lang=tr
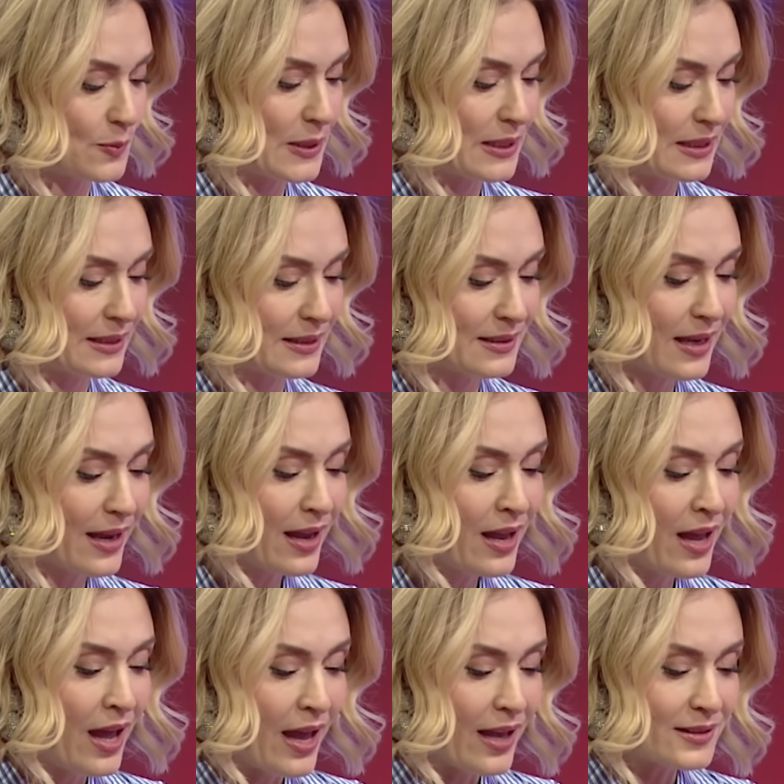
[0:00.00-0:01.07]
birlikte.
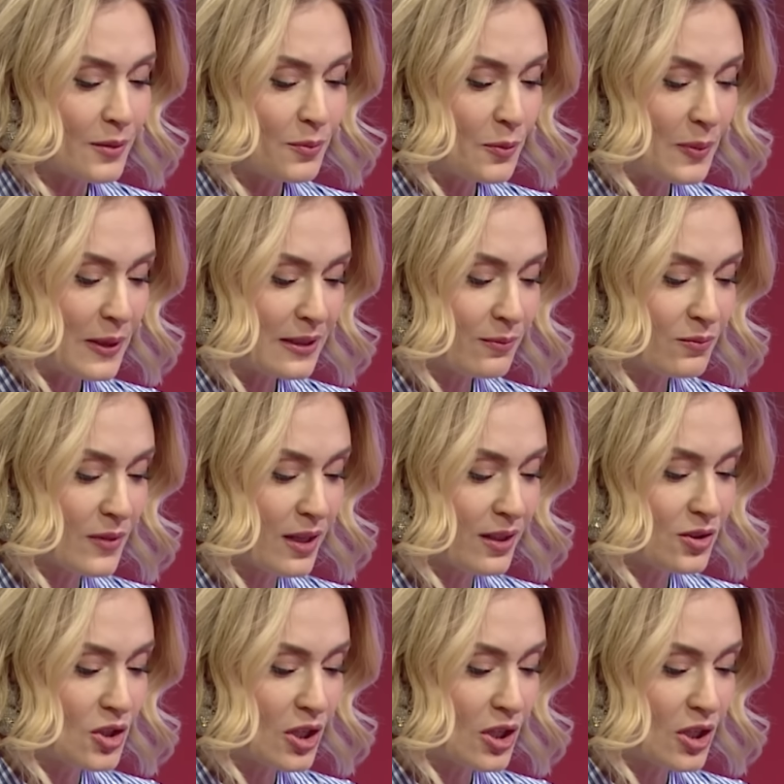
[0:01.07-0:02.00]
Tabii benim e,